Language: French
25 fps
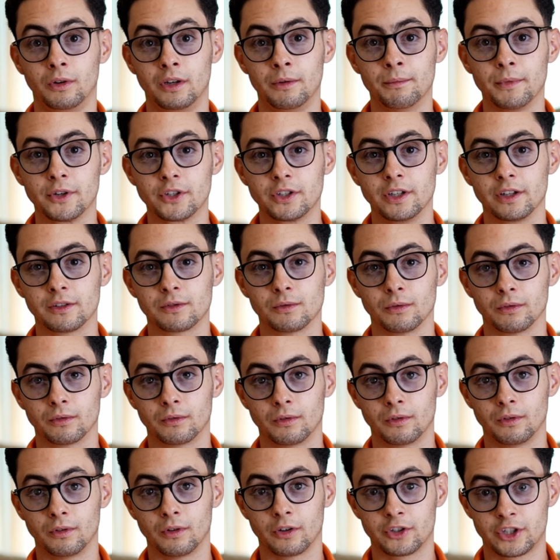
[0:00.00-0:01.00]
l'imagination
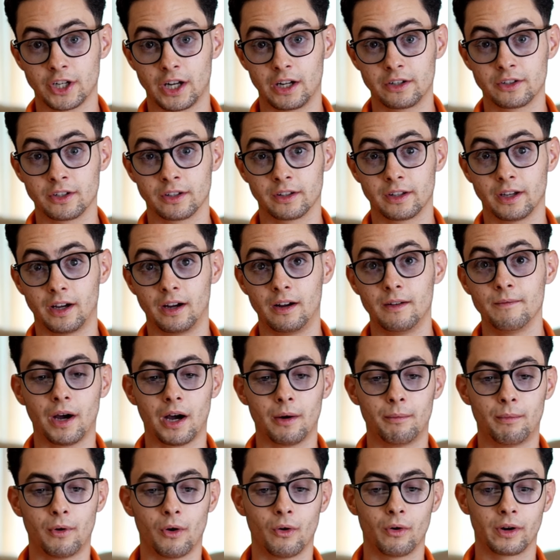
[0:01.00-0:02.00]
de Gérald Genta par
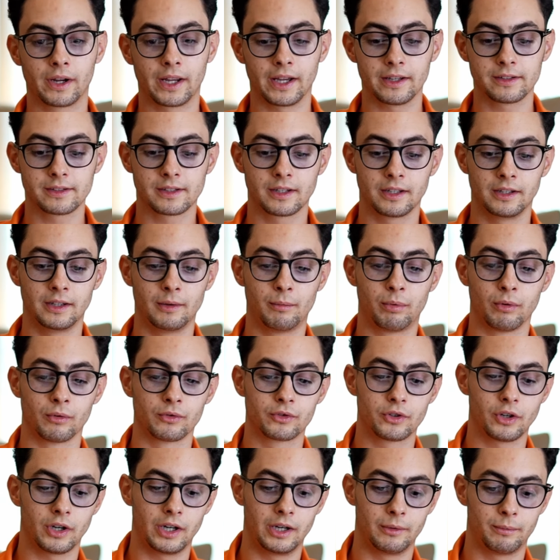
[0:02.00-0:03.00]
rapport au casque des plongeurs à